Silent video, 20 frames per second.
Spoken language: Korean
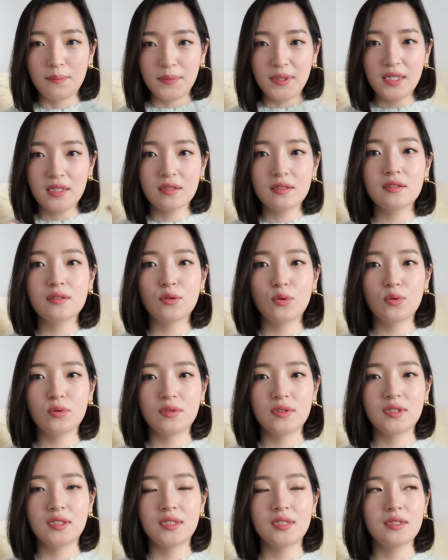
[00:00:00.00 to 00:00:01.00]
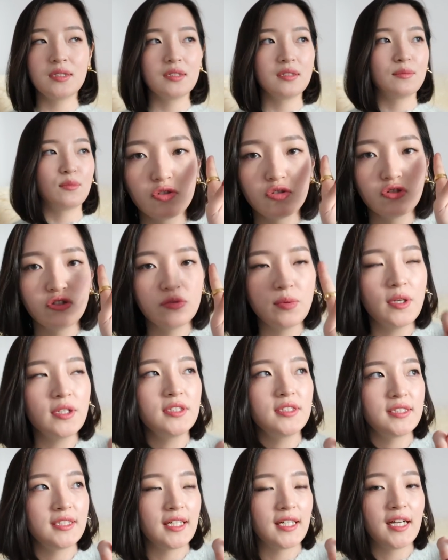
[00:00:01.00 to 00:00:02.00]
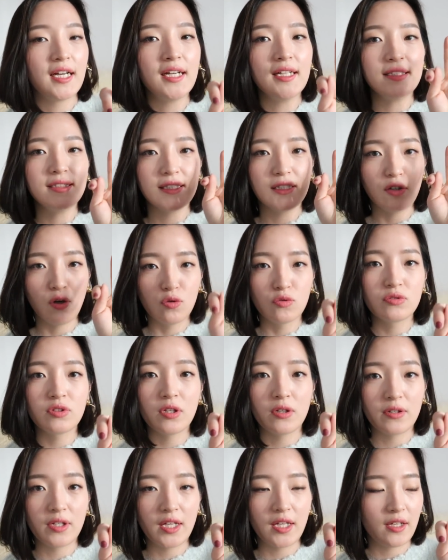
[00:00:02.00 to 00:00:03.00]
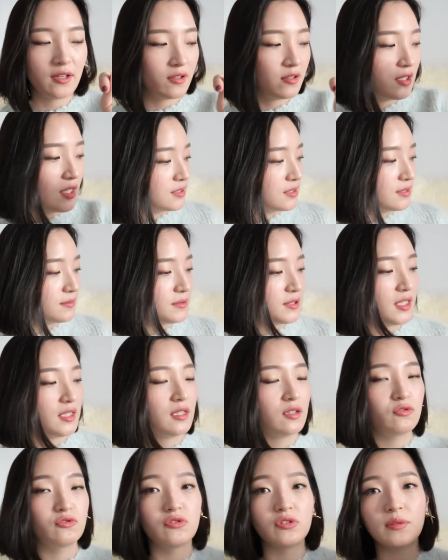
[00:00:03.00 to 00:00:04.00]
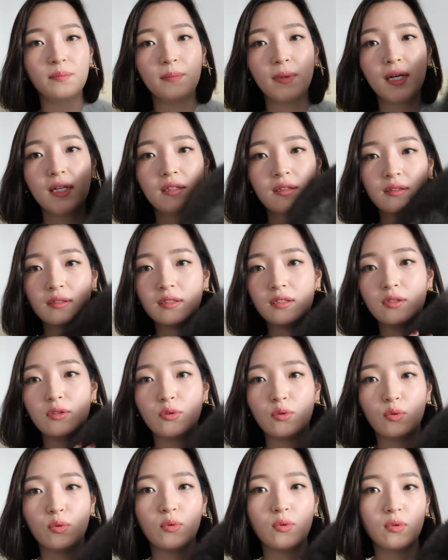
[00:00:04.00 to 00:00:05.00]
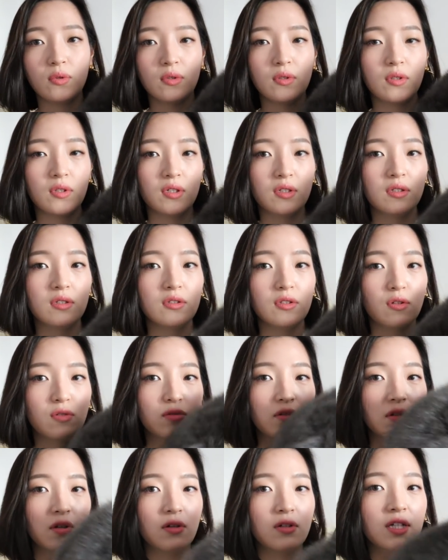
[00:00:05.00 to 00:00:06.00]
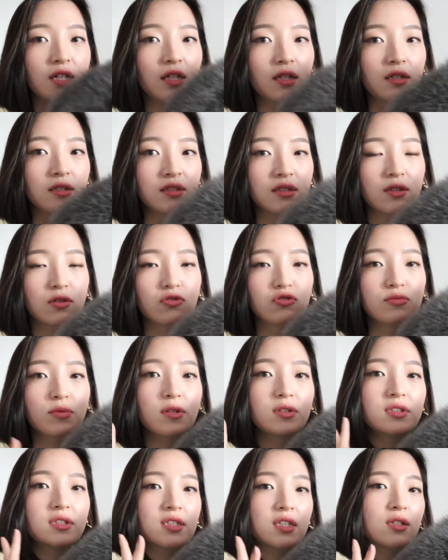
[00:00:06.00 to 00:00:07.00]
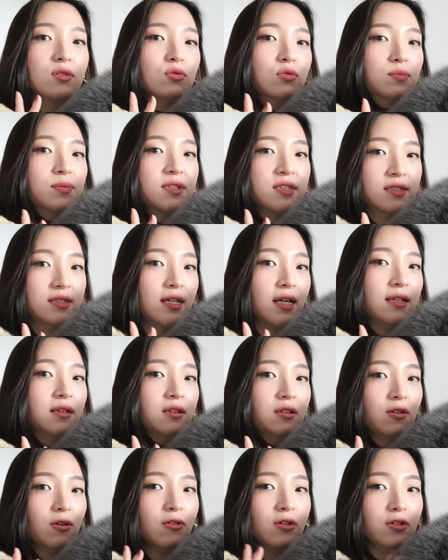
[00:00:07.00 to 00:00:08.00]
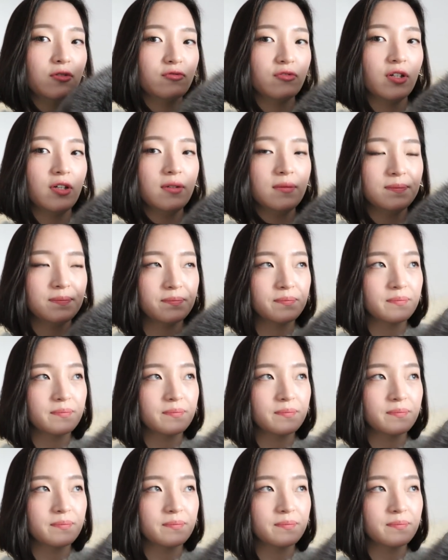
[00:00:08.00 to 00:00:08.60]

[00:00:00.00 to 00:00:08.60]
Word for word: 밍크 코트. 두 번째가 이제 여우털이에요. 지금 제가 구입한 요 여우털이 이제 두 번째로 비싼 털이고요.